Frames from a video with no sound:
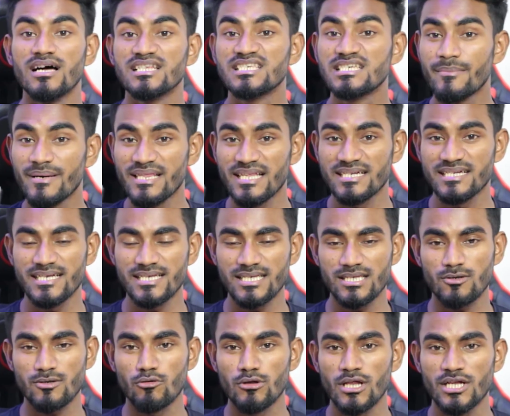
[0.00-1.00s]
জিমেল অ্যাড্রেস
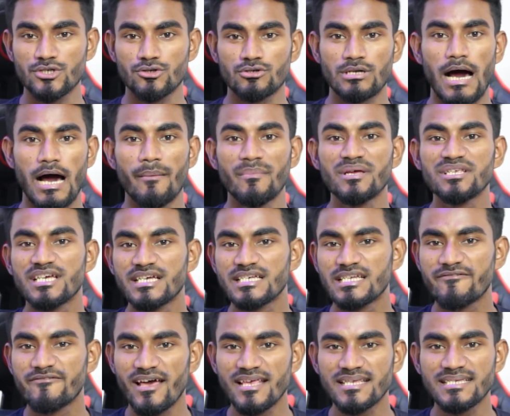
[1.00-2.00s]
খোলার জন্য আমি যে
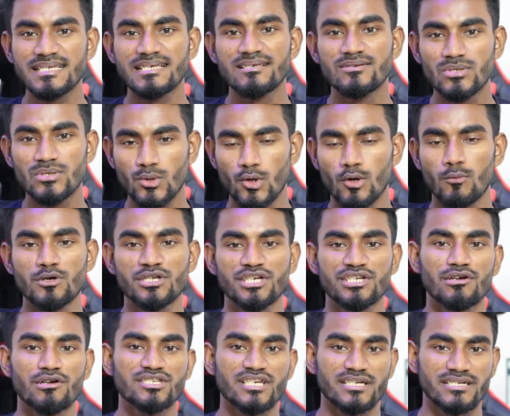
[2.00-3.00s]
ডিভাইসটি ইউজ করবো
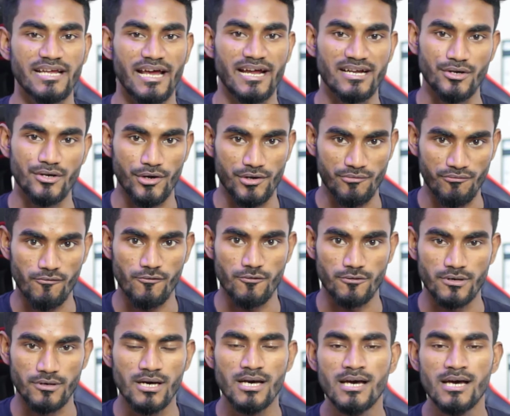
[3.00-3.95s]
সেটি হচ্ছে একটি অ্যান্ড্রয়েড ফোন